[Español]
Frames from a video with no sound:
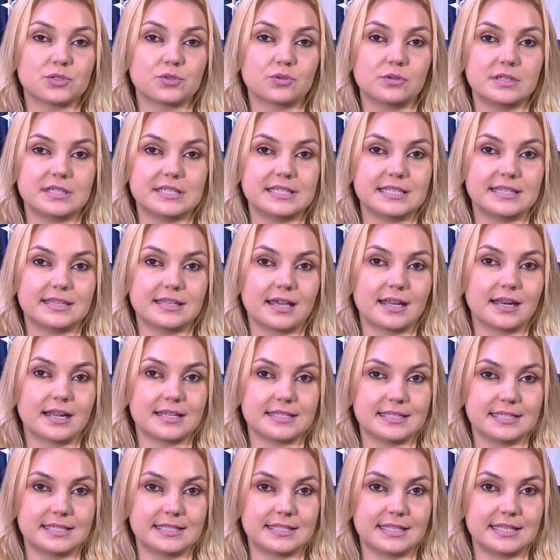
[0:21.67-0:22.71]
solicitar
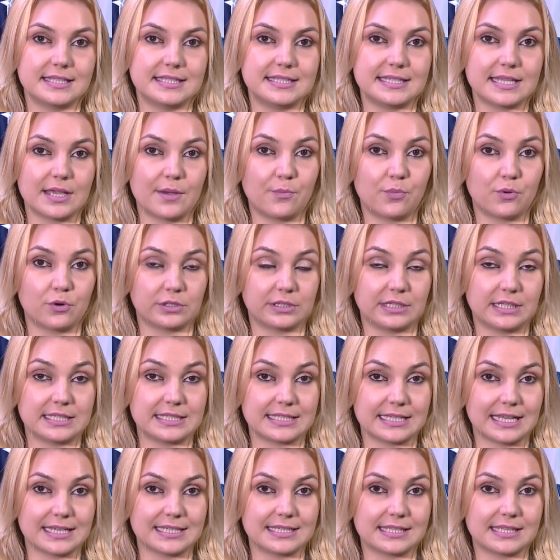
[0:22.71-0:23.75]
asistencia por
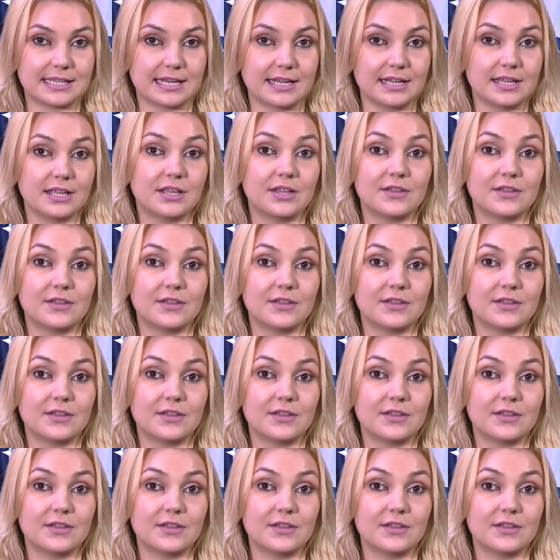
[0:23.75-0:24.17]
desastre